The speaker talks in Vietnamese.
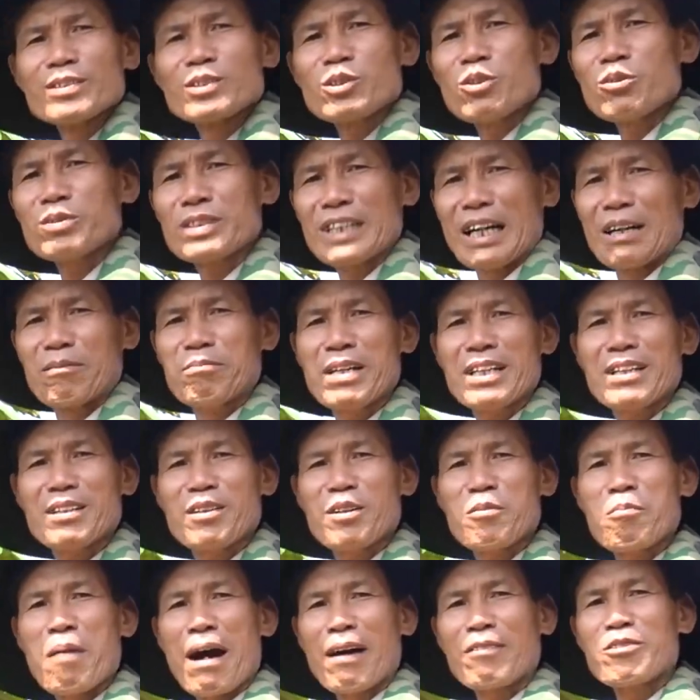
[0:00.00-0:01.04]
Chứ cũng chẳng biết là
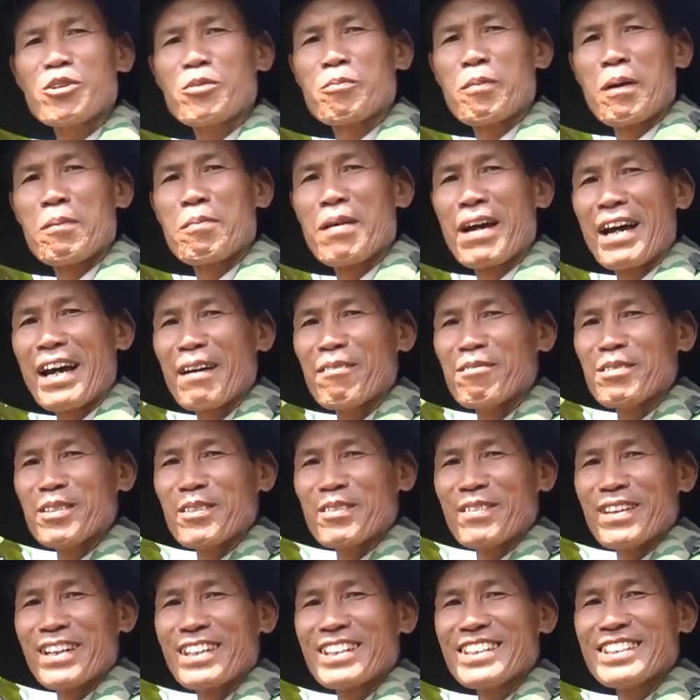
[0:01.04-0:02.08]
nó bao nhiêu ppm,
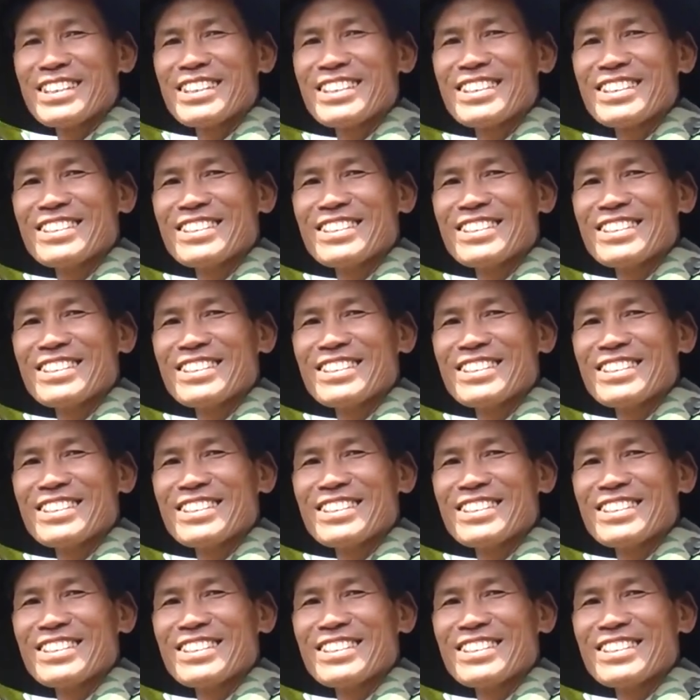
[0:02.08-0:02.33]
nhưng mà cứ